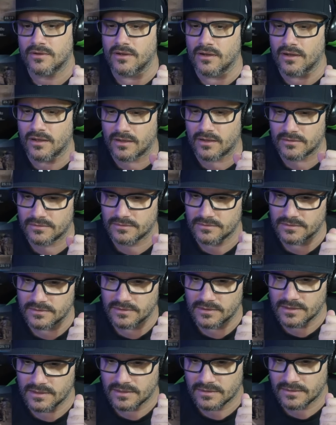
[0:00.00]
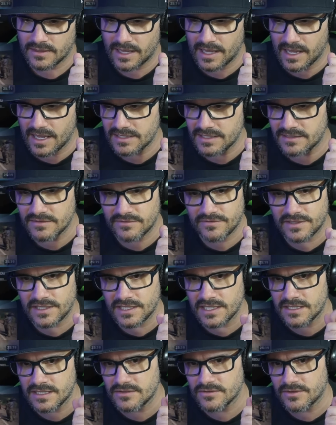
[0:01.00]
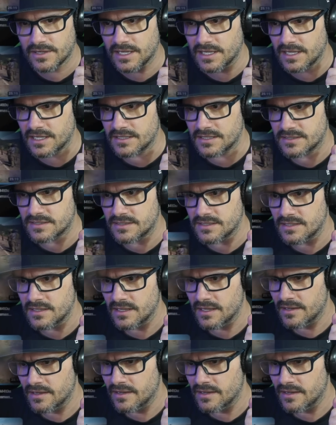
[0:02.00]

Ó, esse vídeo, esse,